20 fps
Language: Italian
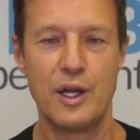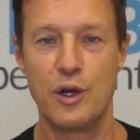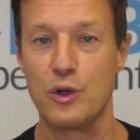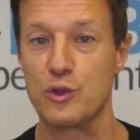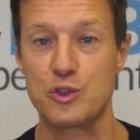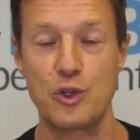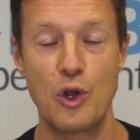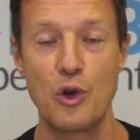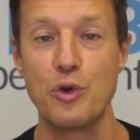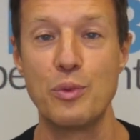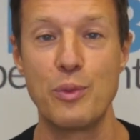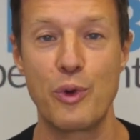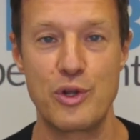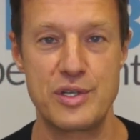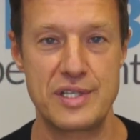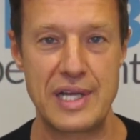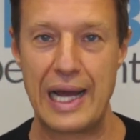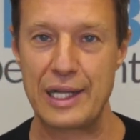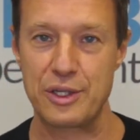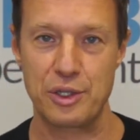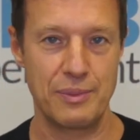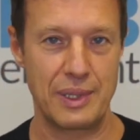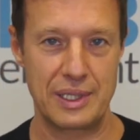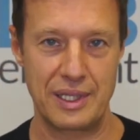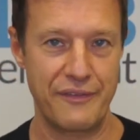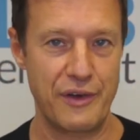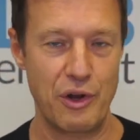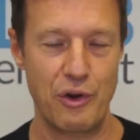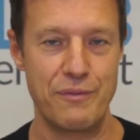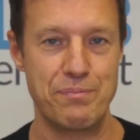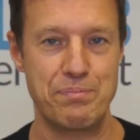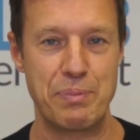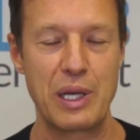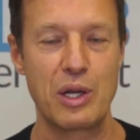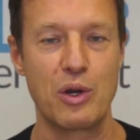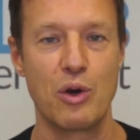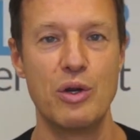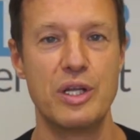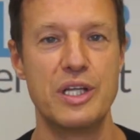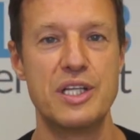Non so il numero esatto, ma davvero è
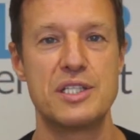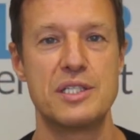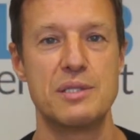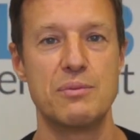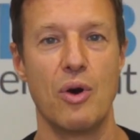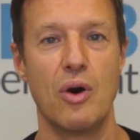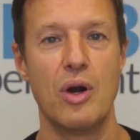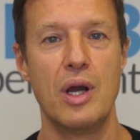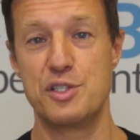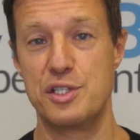piccolissimo.